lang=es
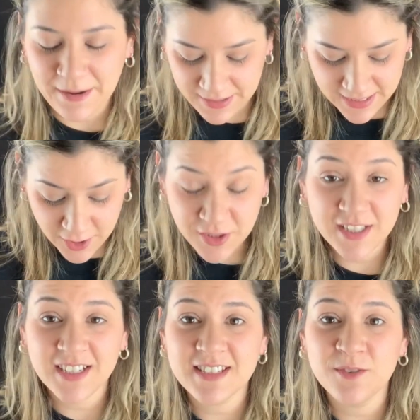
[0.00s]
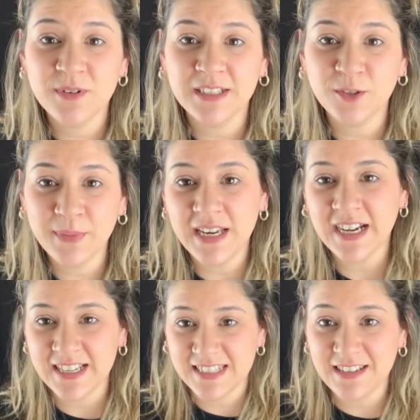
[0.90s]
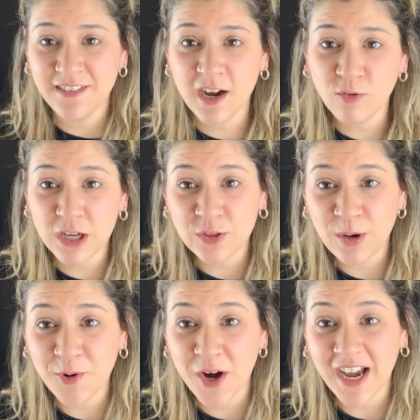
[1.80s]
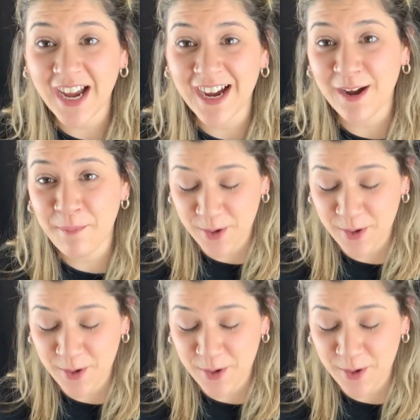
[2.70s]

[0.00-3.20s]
A ver, quiero tratar de hacer una toma en la que se vea cuando abro la caja,